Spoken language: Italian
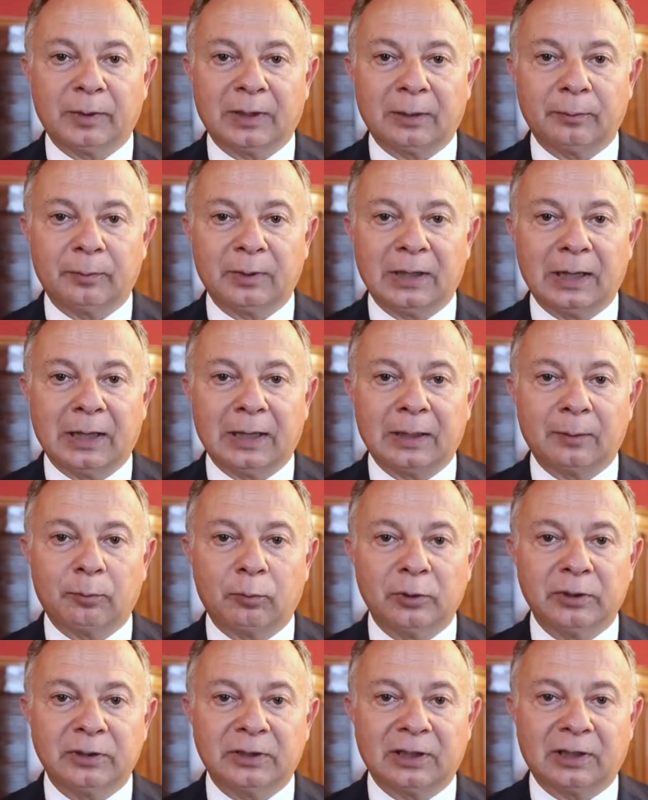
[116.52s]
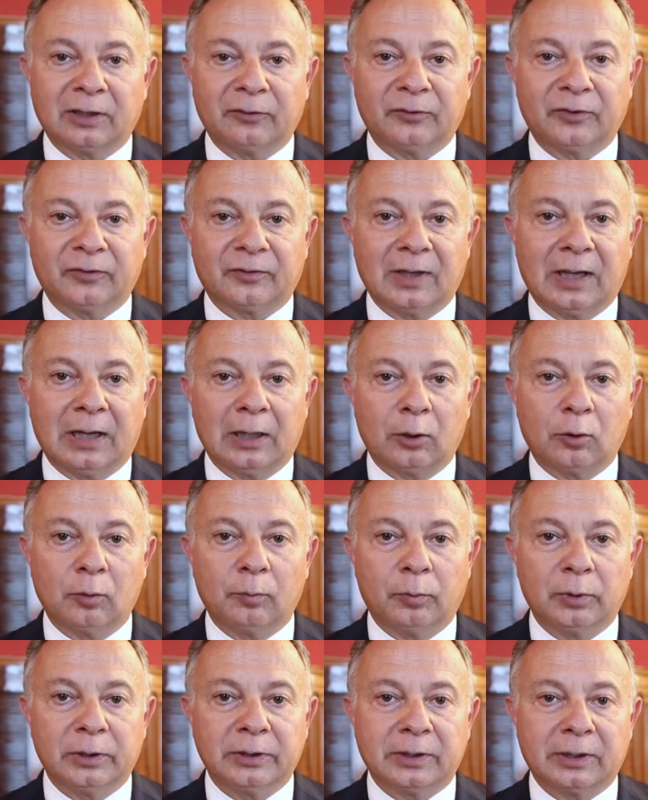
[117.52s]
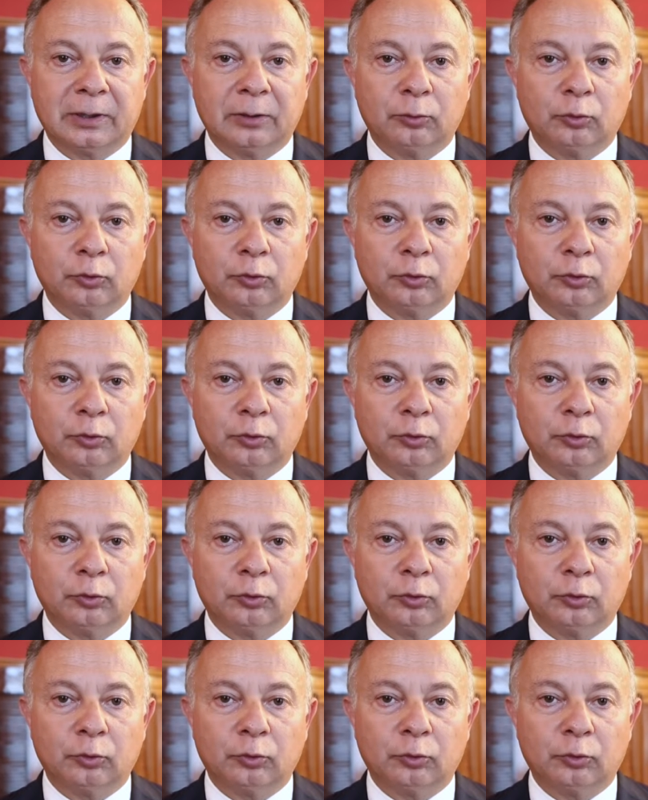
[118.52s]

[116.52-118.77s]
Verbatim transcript: per abbinare politica politica fiscale con politica